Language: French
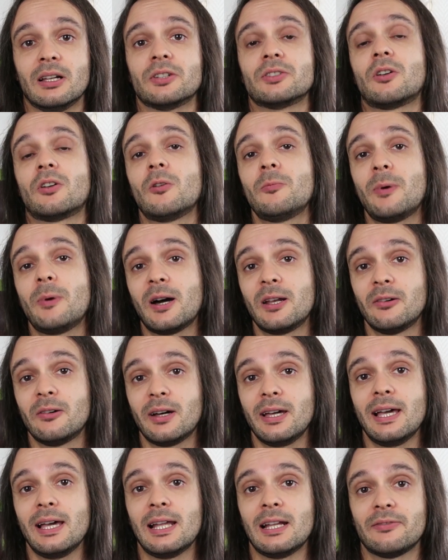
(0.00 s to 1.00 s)
j'en
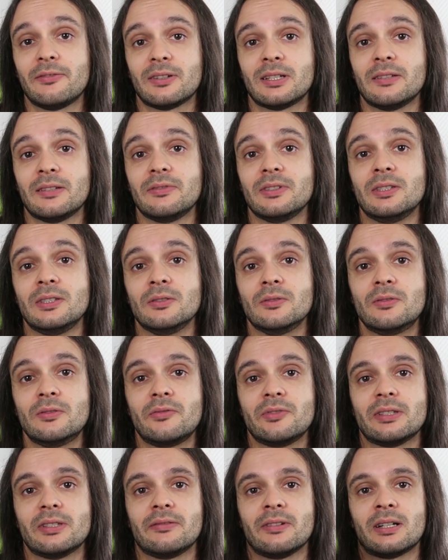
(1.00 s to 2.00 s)
reparlerai à la fin de la
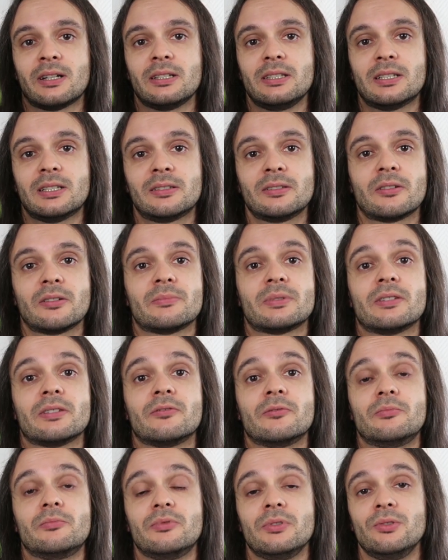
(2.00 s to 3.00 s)
vidéo, vous avez un lien, comme
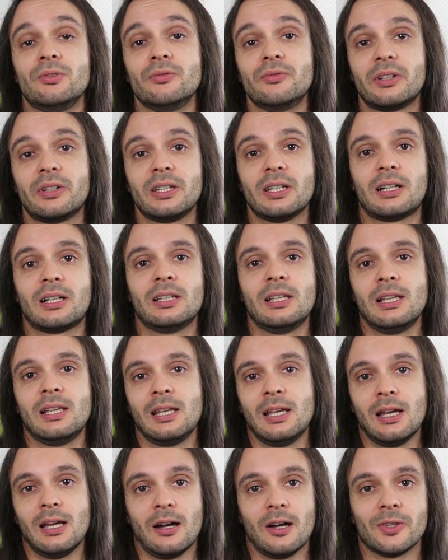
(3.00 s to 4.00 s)
ça vous pouvez l'ouvrir
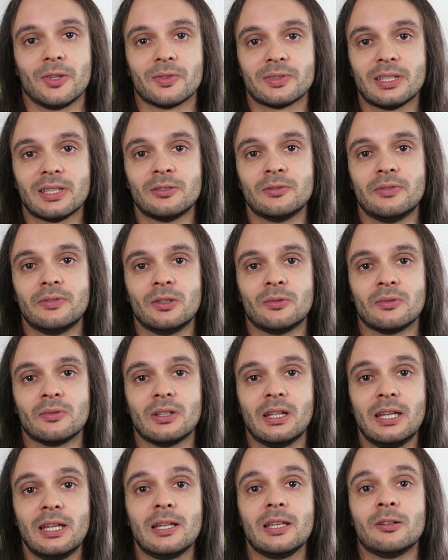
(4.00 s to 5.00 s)
ah, dans un nouvel
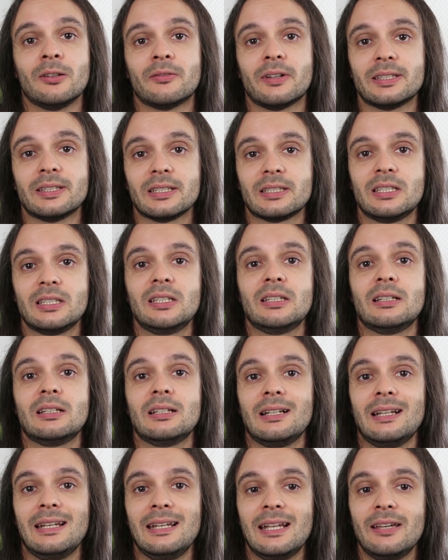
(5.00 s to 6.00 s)
onglet et on va
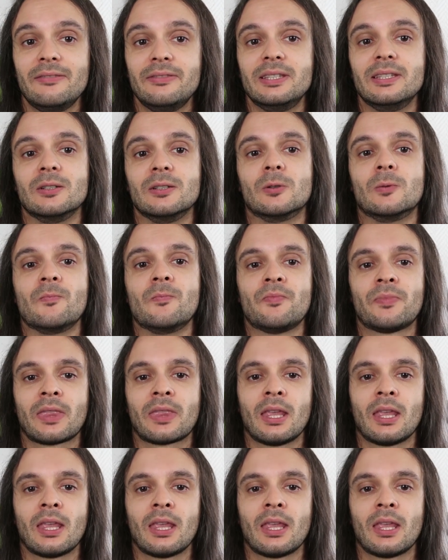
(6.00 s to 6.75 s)
attaquer la vidéo.